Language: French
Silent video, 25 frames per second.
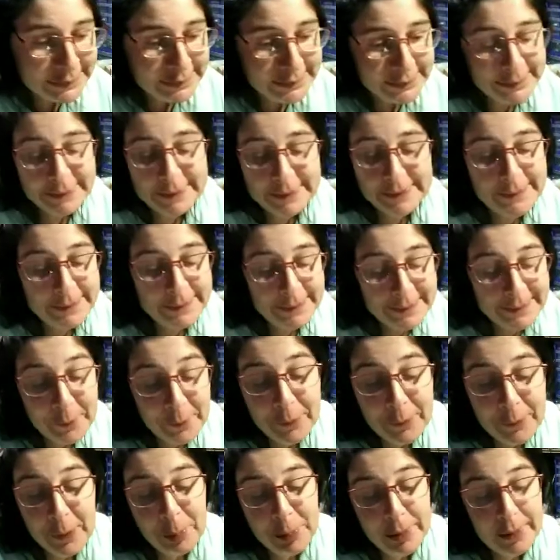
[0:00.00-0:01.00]
Ça me
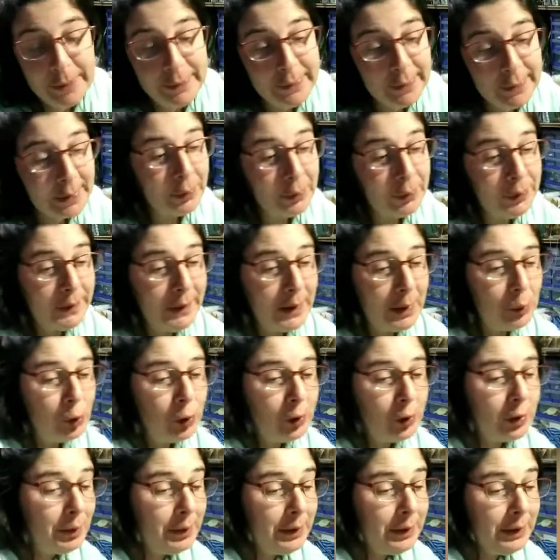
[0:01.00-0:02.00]
fait plaisir évidemment,
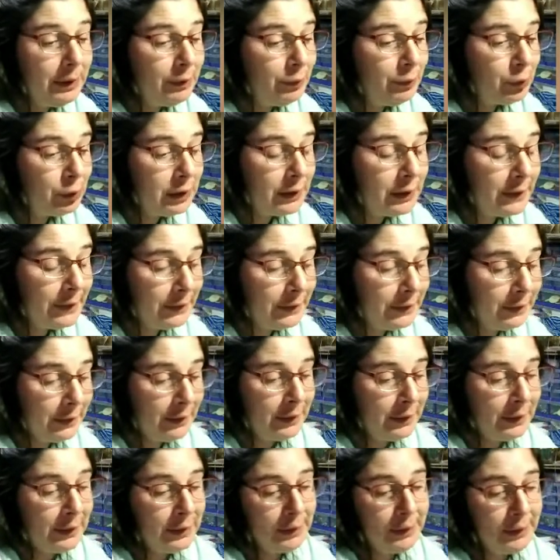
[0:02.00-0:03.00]
hein, mais voilà, c'est
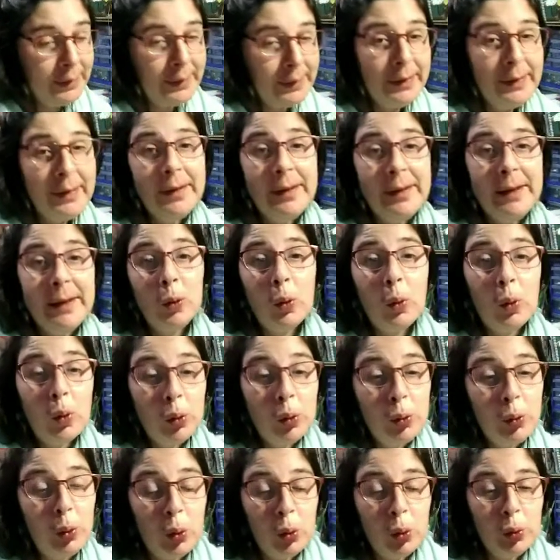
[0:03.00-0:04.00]
c'est trop
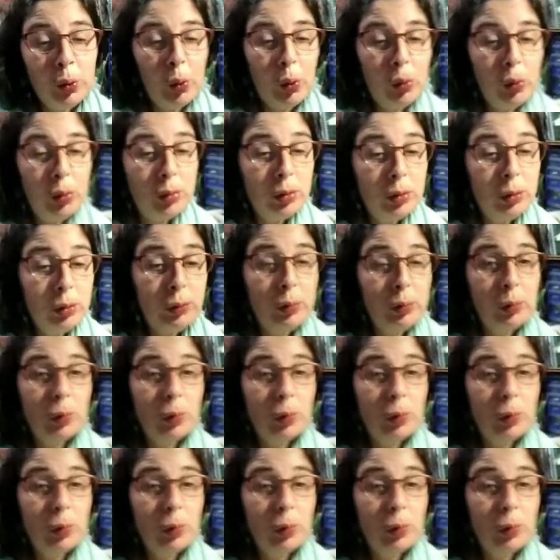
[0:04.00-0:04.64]
trop trop. Je vous